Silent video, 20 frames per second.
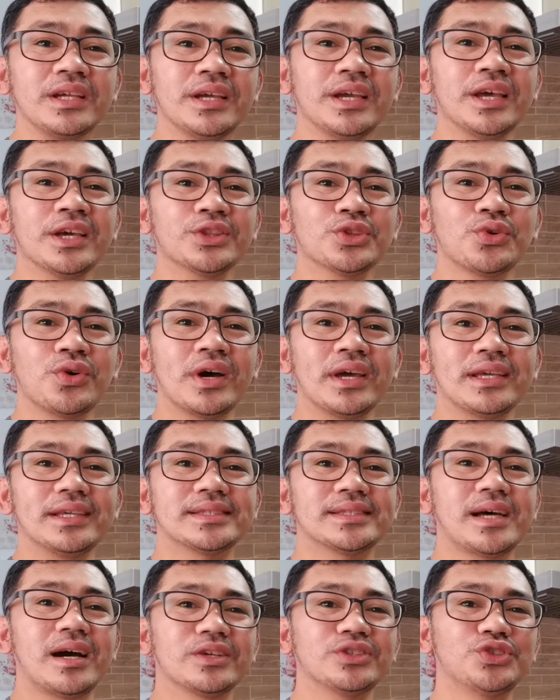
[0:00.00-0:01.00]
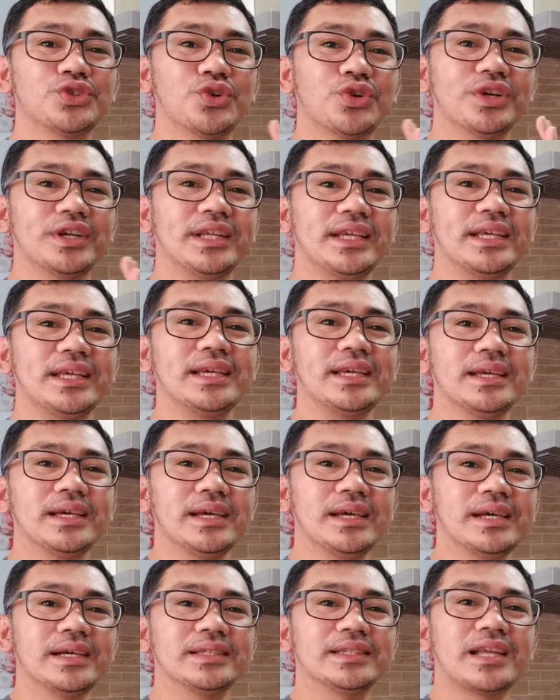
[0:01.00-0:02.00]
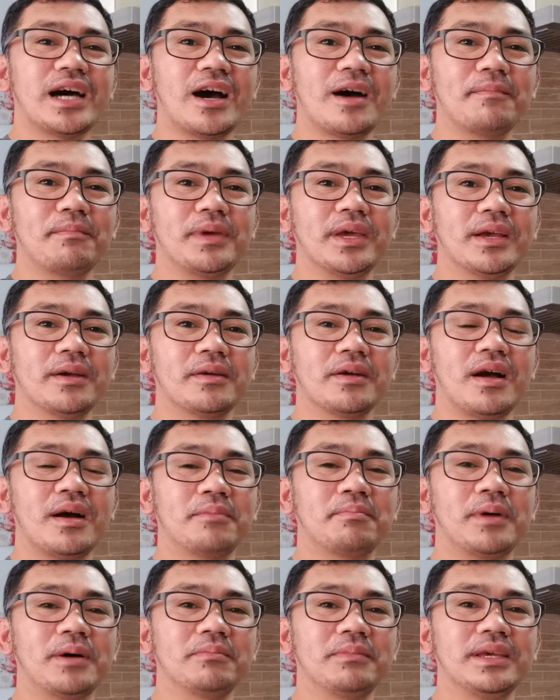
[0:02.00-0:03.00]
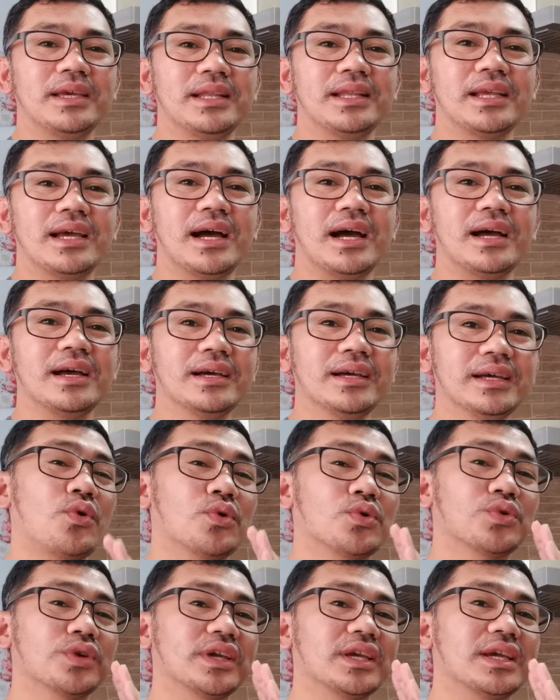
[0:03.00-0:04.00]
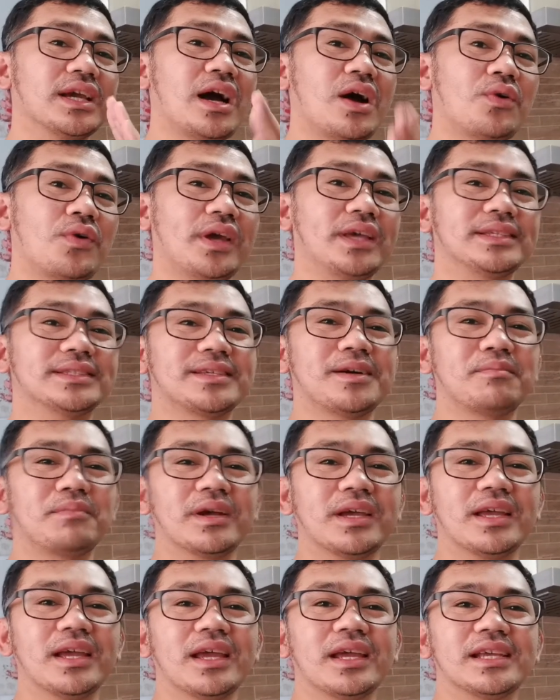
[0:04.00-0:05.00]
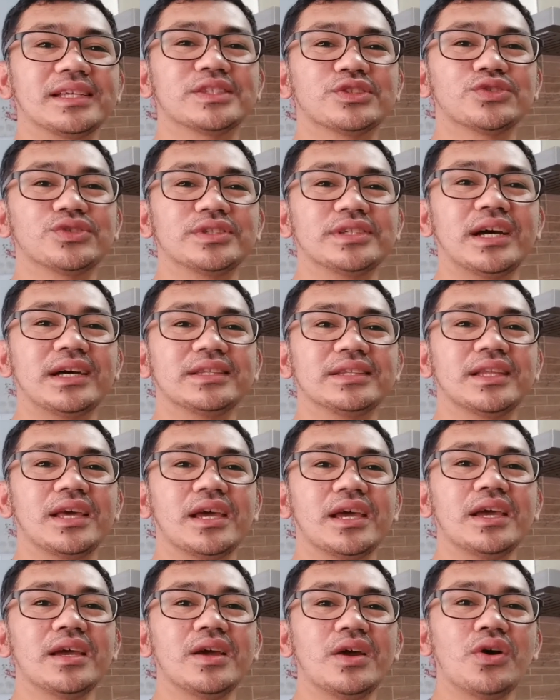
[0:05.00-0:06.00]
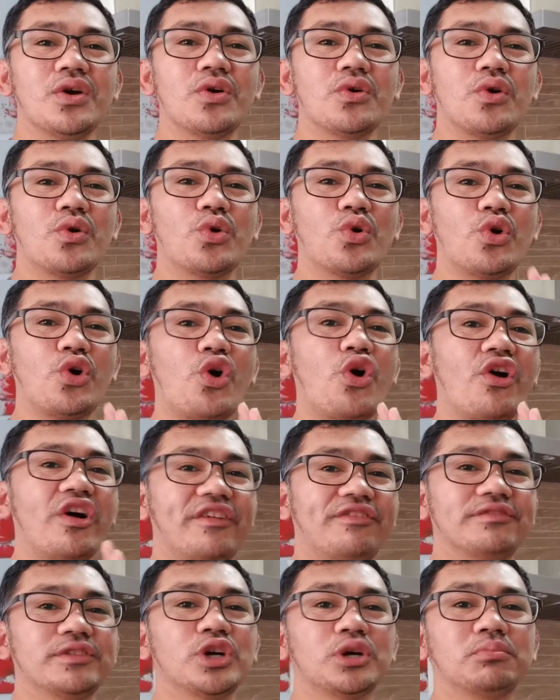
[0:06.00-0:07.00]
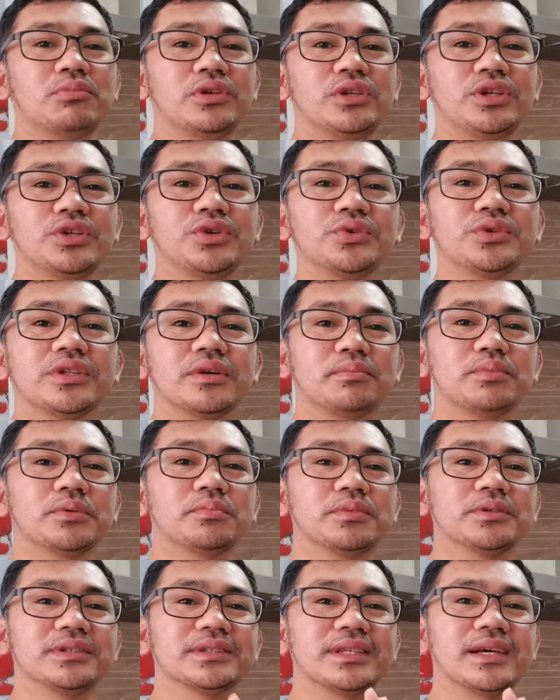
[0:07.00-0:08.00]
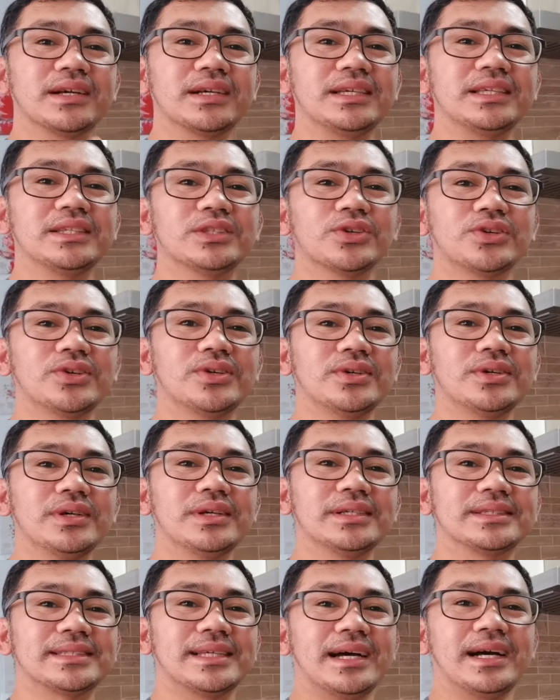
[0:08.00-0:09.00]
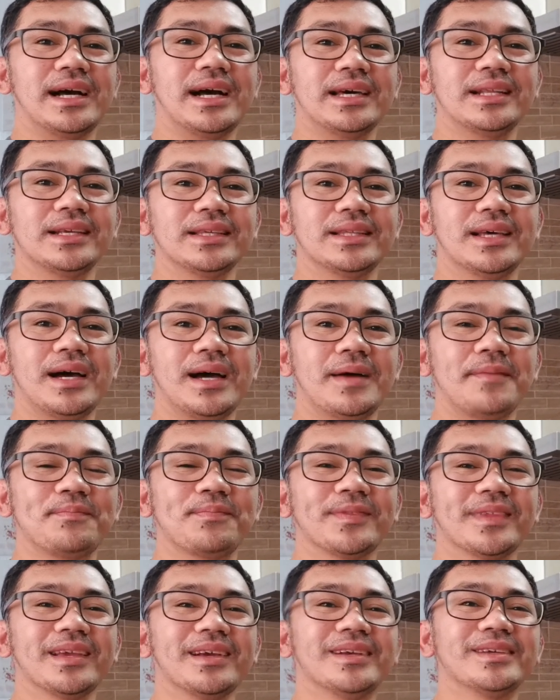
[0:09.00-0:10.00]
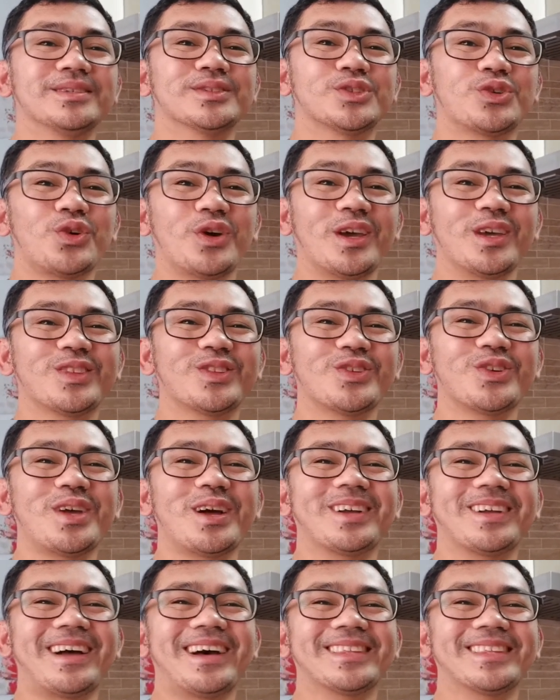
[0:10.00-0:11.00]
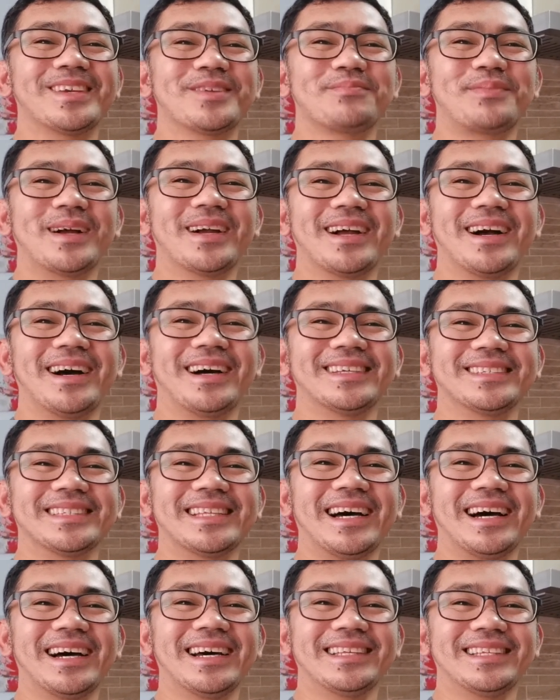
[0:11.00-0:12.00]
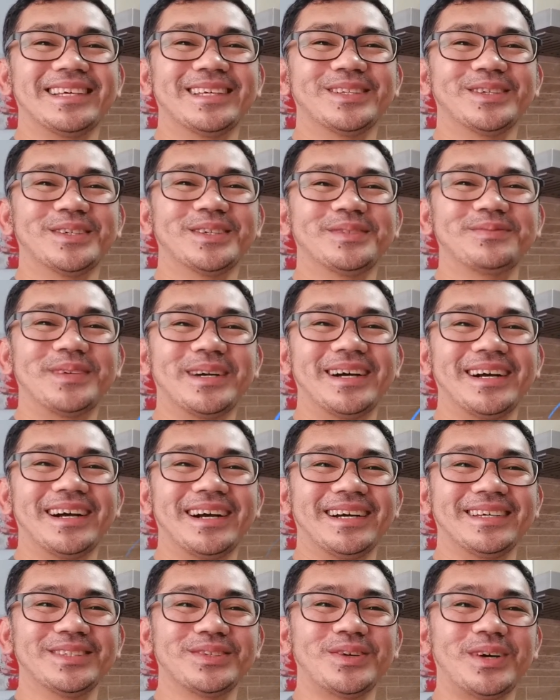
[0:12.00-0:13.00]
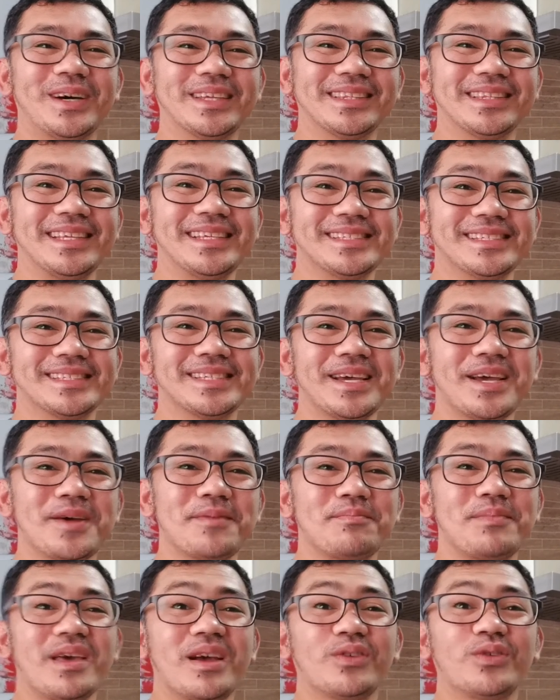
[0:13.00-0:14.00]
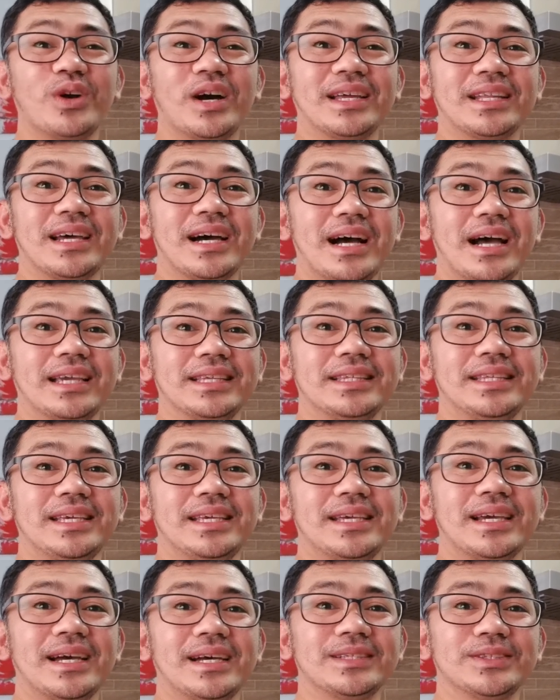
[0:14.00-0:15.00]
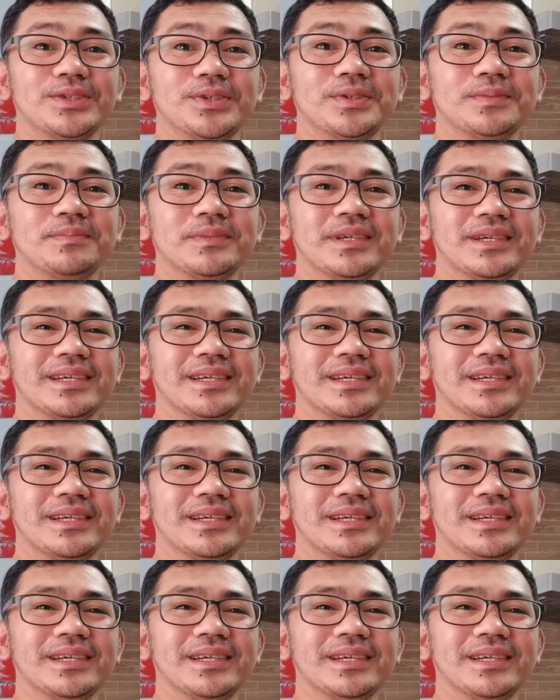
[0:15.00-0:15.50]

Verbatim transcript: Ito ay isang journey naming uh, pamilya o kung ikaw ay isang magiging estudyante o OFW na pupunta rito sa Canada. So ito yung ating paghahandaan ano mga kano at least meron ka ng idea no.